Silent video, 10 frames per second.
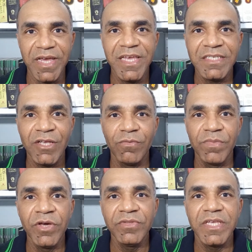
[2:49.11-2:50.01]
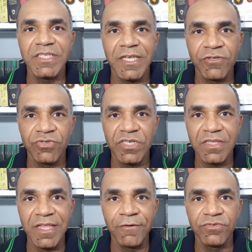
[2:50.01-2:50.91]
Esse é o meu desejo, que
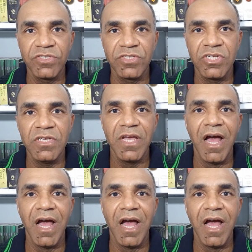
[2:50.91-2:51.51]
Deus te